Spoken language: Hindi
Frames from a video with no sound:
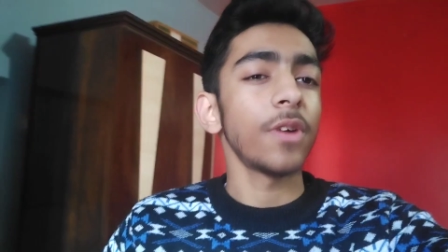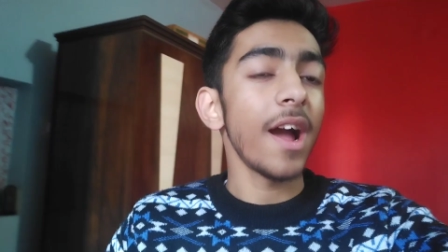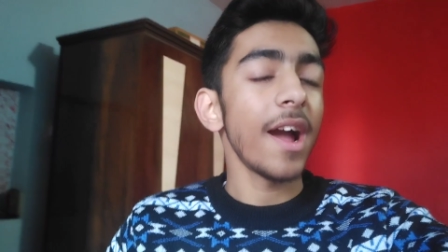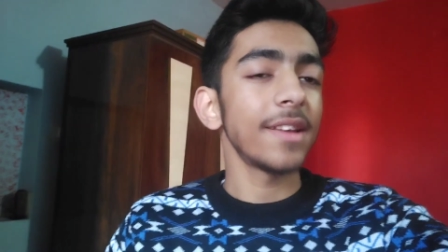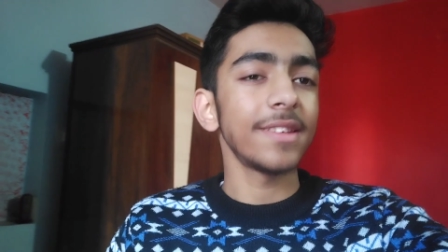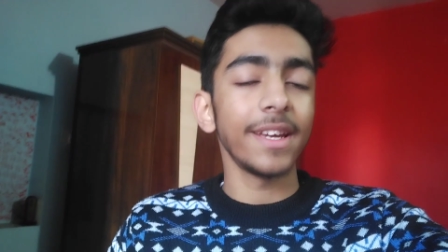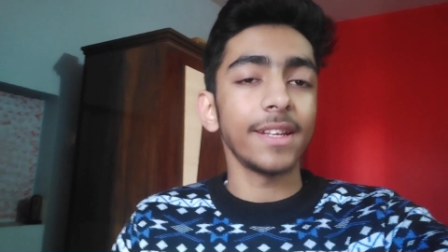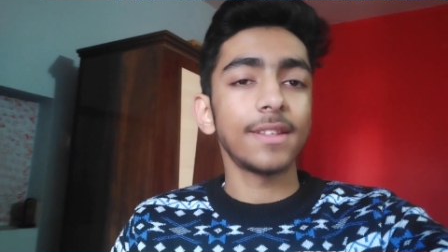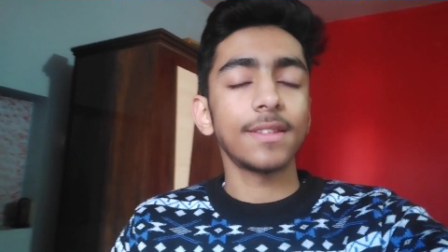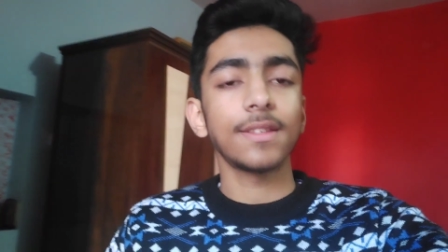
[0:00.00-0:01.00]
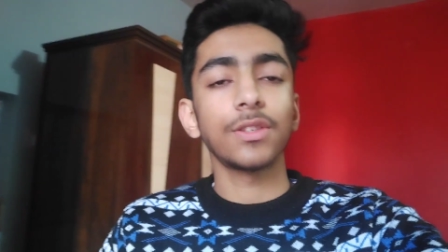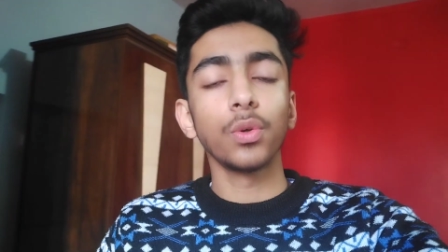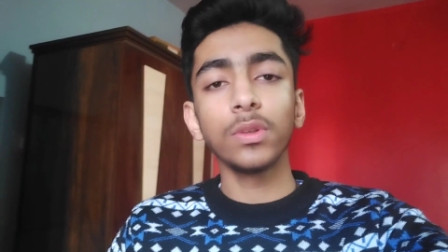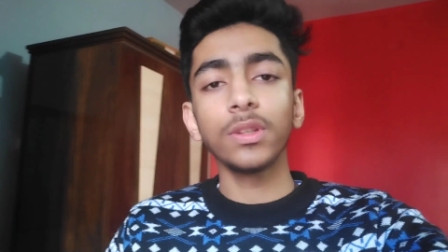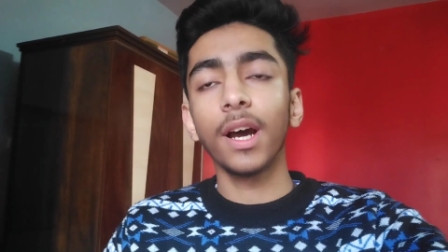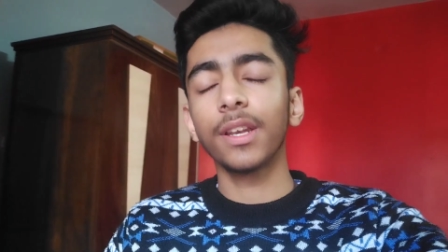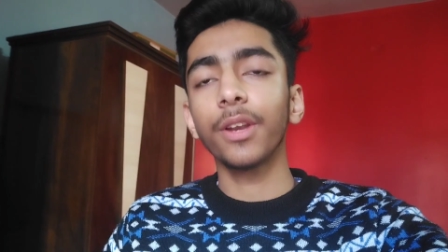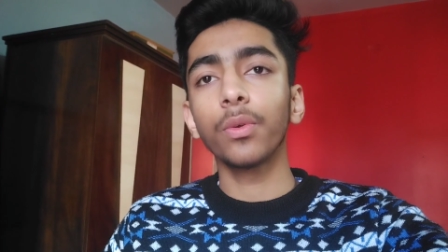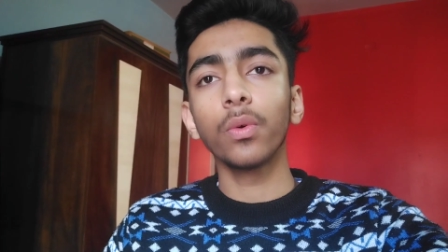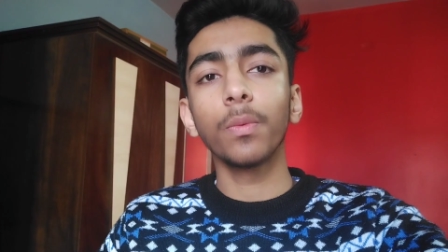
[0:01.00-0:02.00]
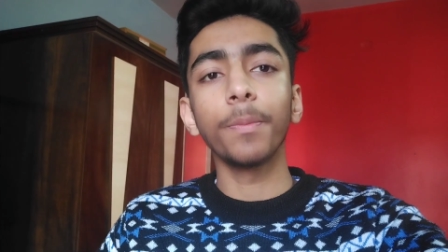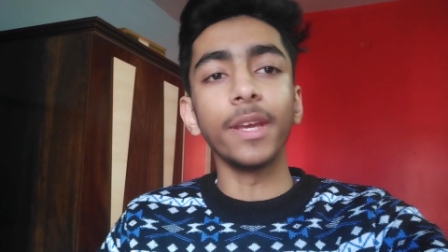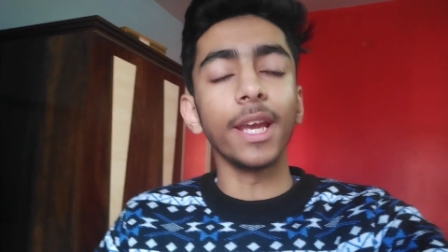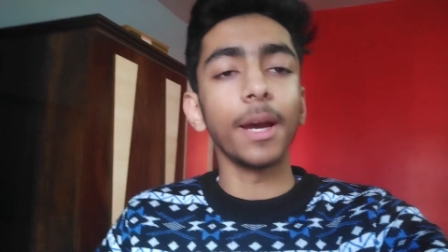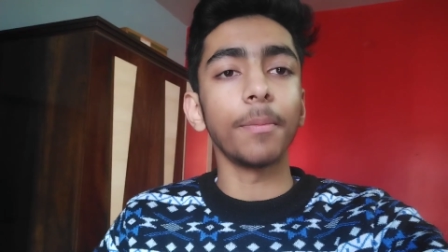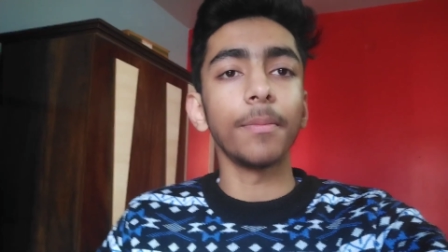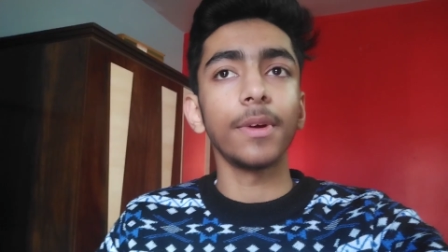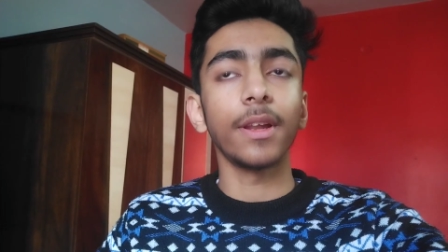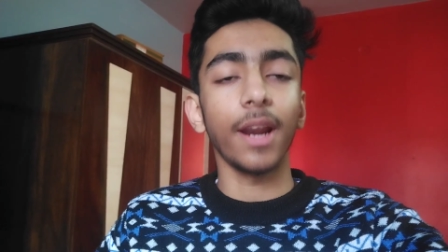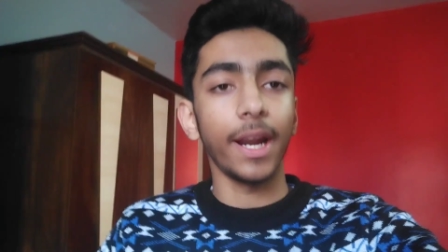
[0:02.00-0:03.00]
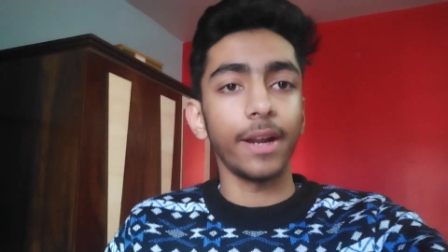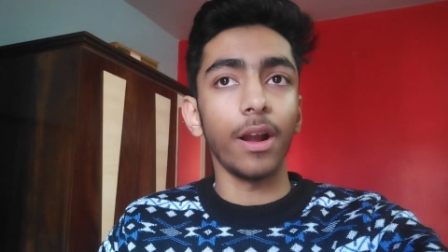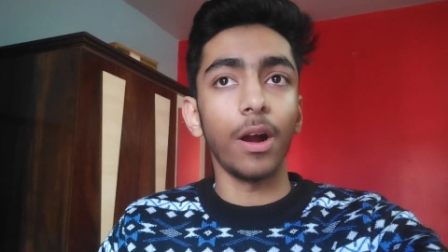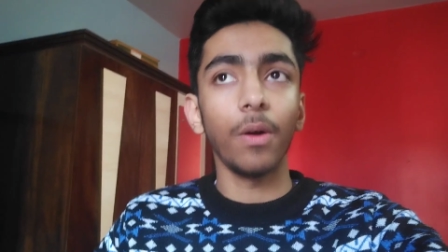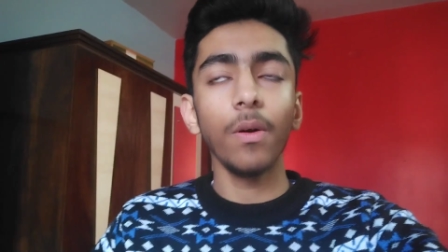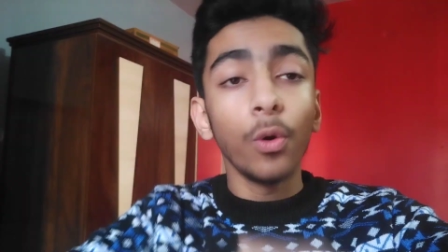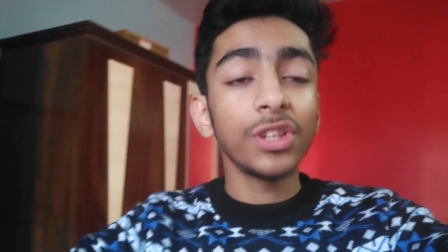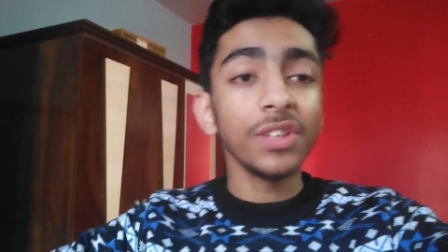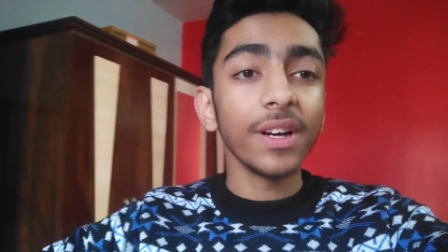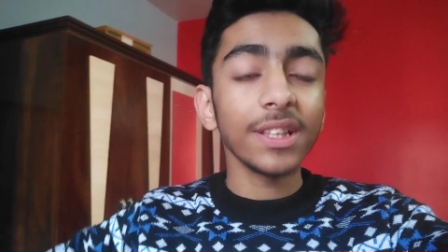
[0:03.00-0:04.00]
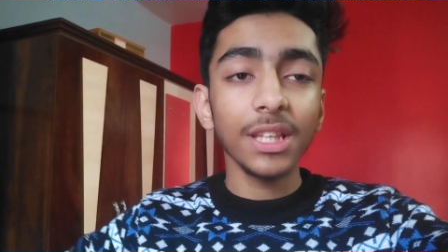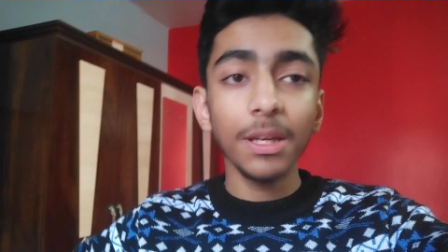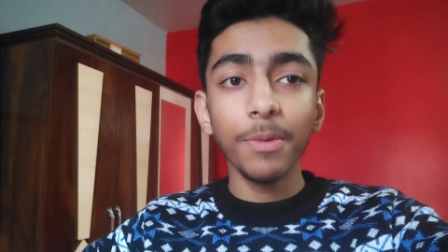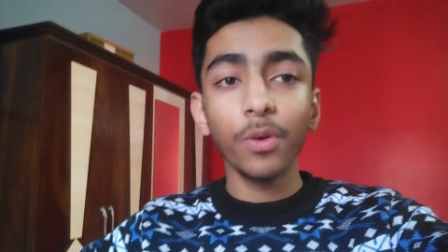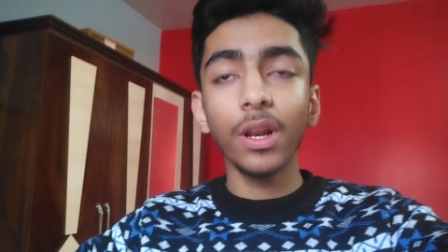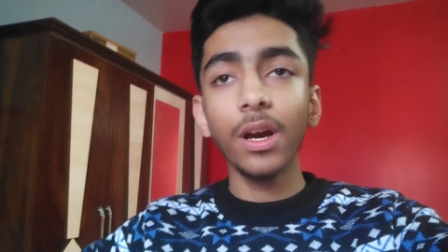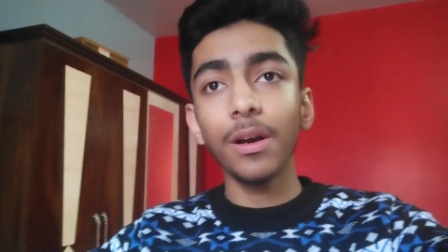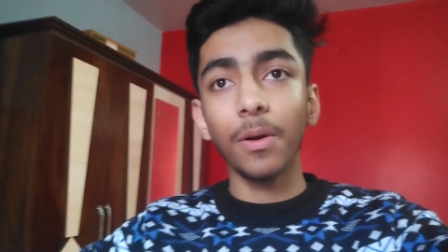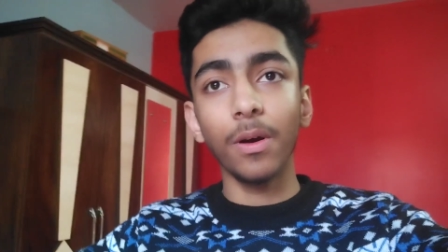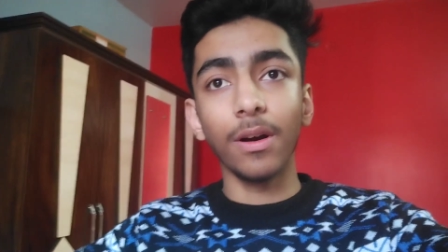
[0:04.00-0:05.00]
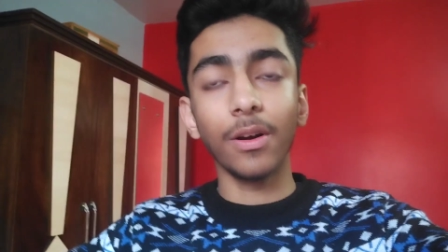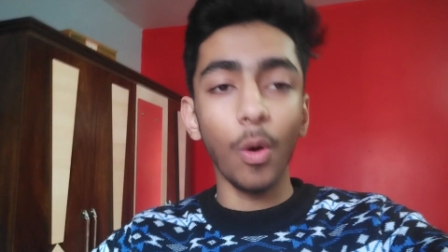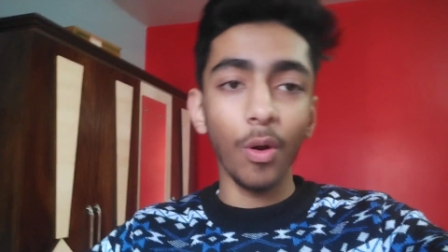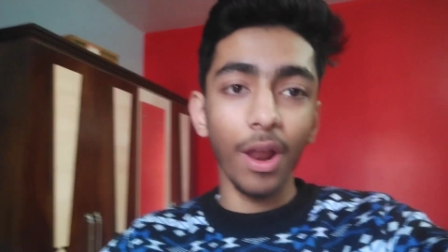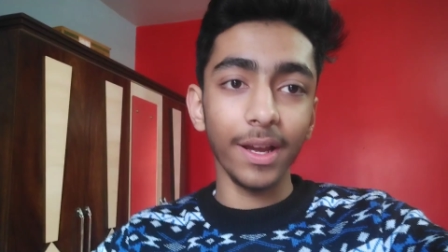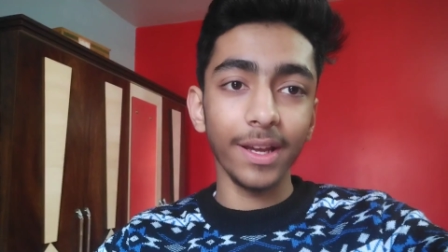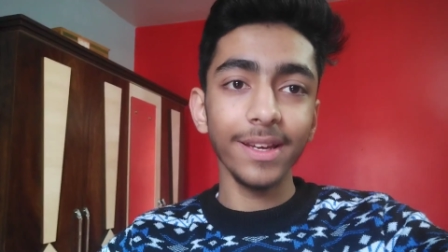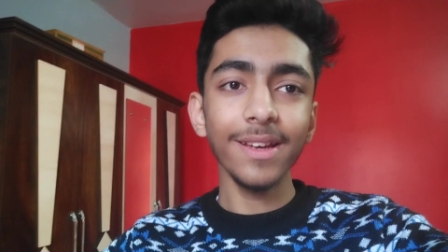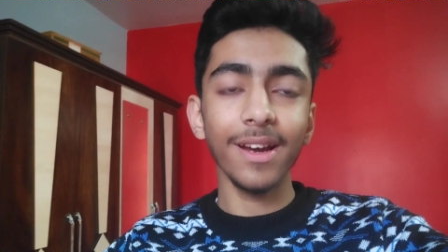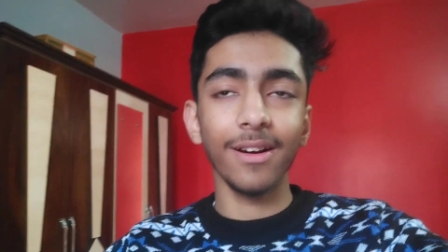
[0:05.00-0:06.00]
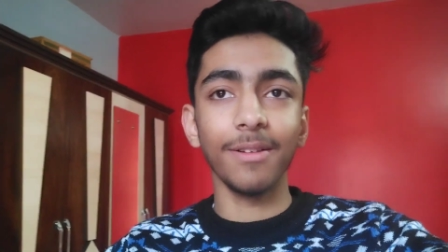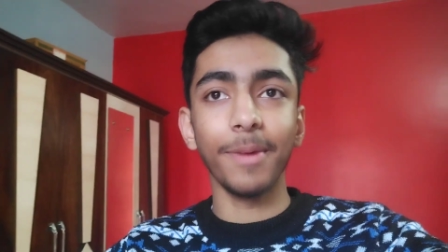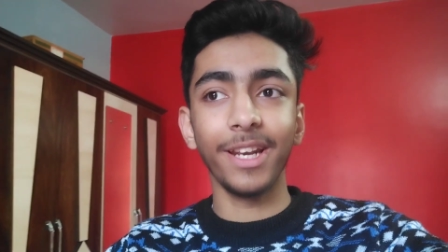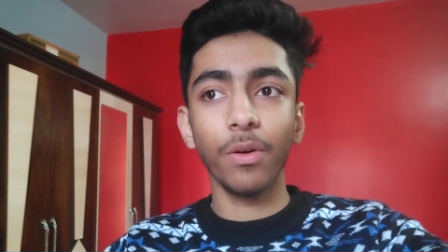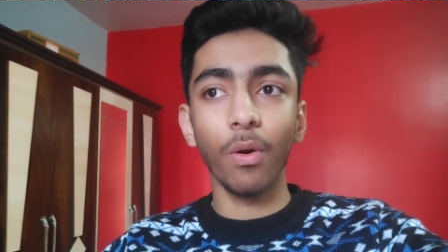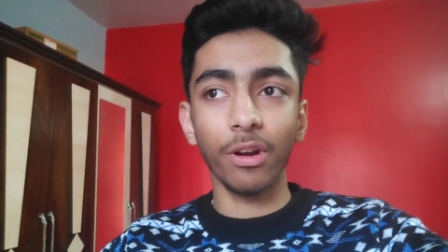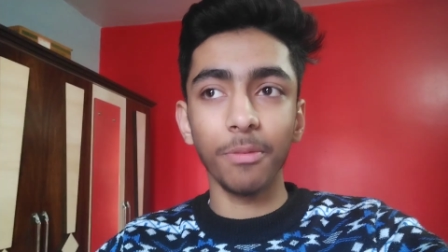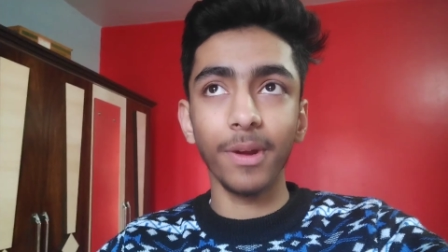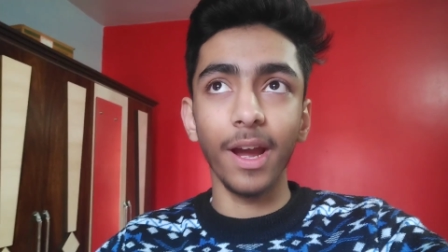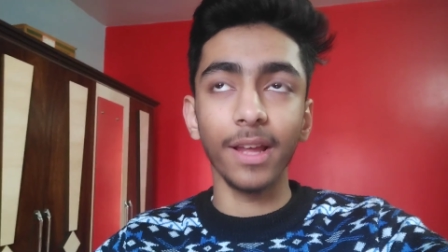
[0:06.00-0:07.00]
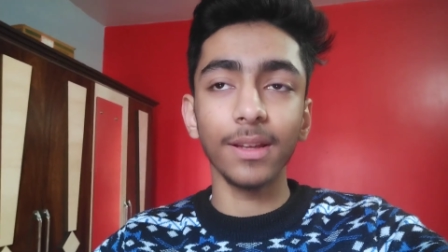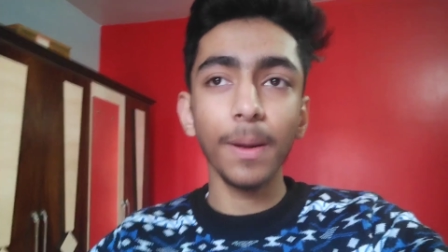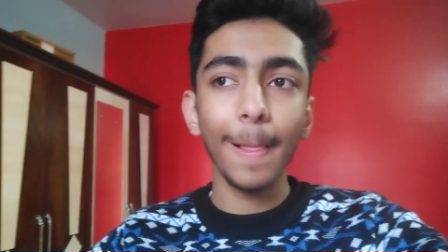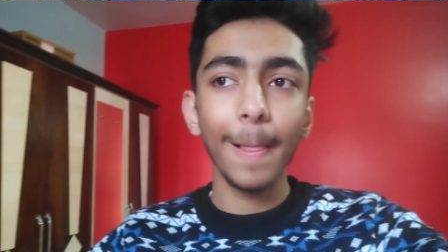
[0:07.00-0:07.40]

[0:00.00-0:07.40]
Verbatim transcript: सो गाइस इट्स 2:32 पीएम राइट नाउ उसी वक्त ना मेरे को ना कॉल आ गई मैंने एक ऑर्डर मंगाया था